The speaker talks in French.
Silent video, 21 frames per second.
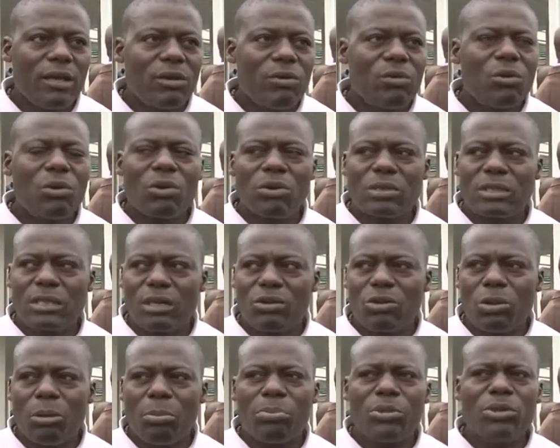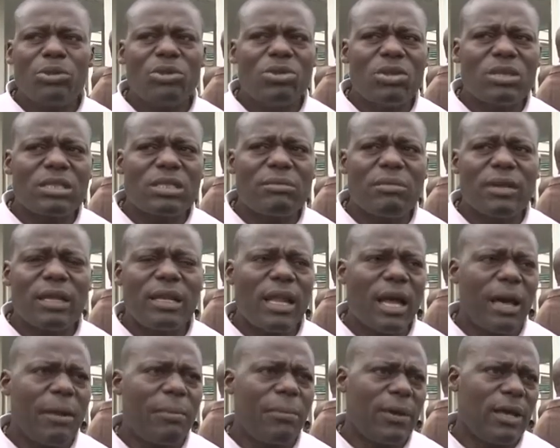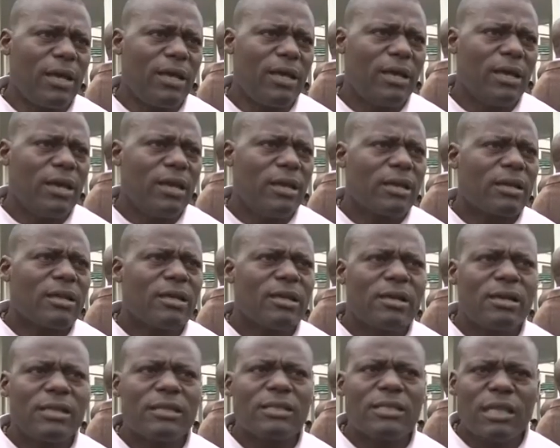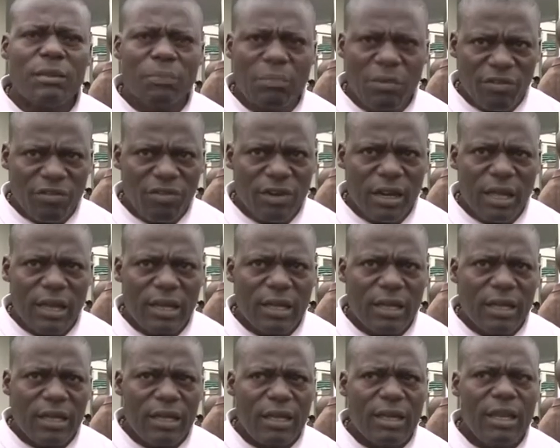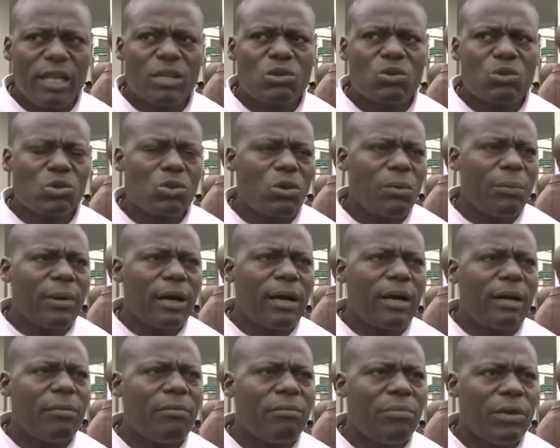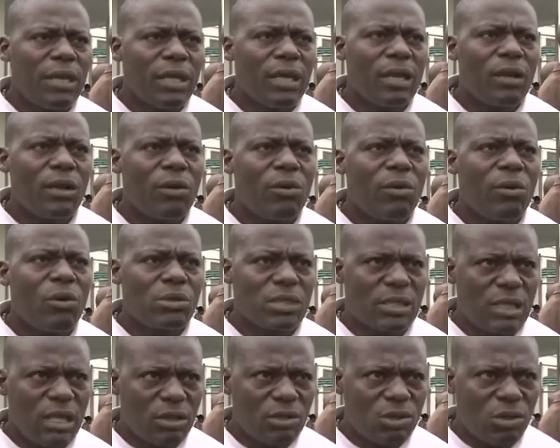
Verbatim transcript: nous constatons plus de deux semaines après que cette PIF-là n'est toujours pas payée aux ayants